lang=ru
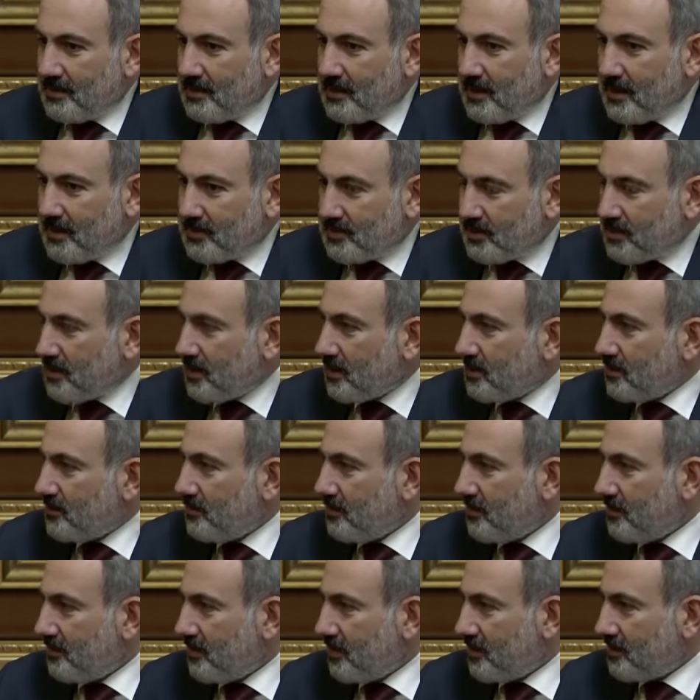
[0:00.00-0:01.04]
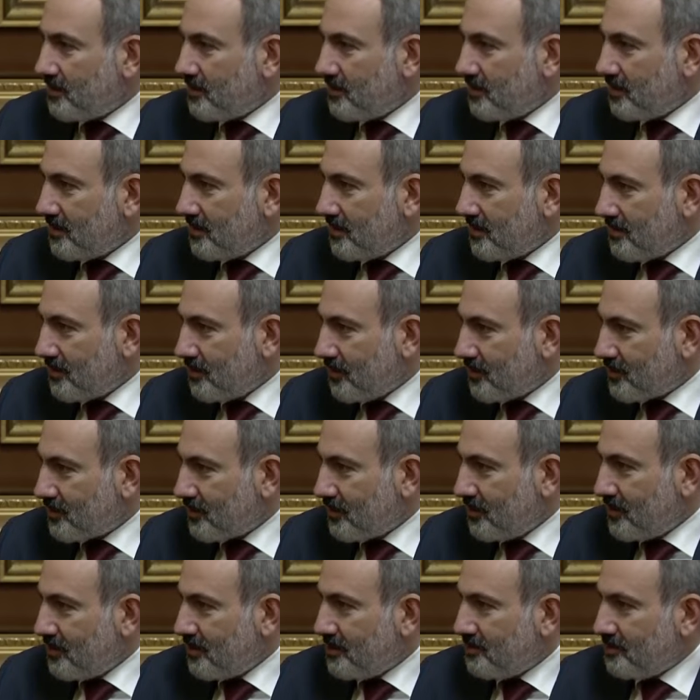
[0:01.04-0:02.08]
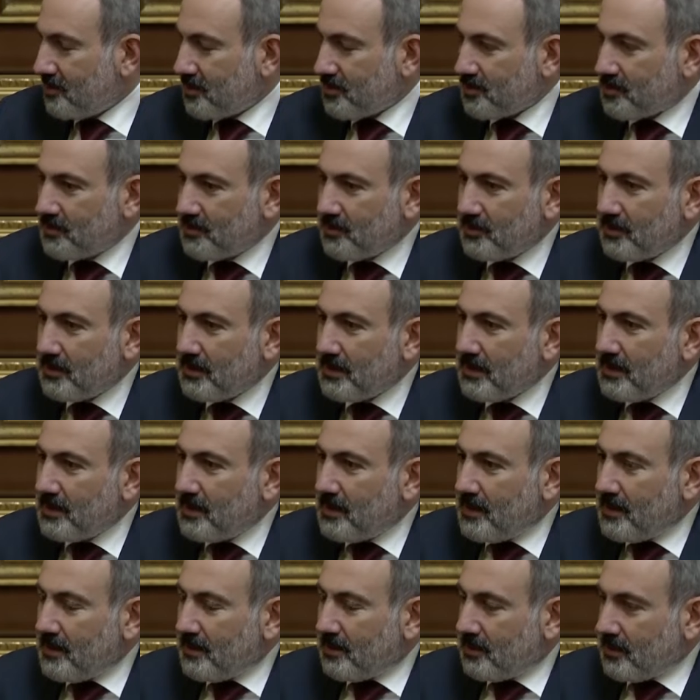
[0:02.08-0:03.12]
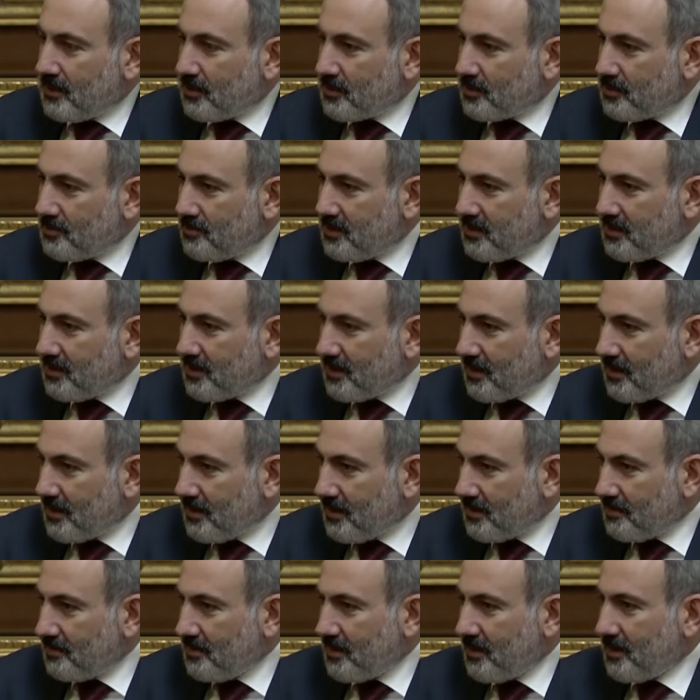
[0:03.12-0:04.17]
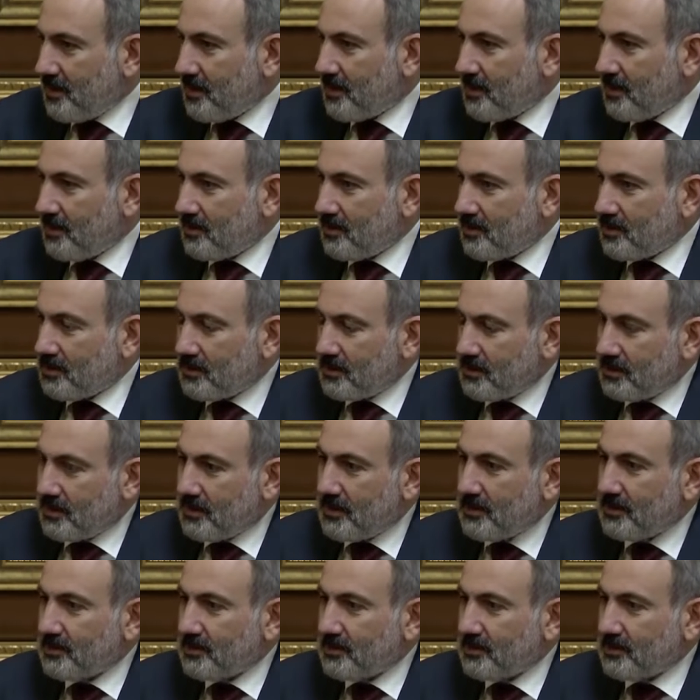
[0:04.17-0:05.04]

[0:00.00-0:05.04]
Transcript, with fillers: дальше развивать отношения между нашими странами. Конечно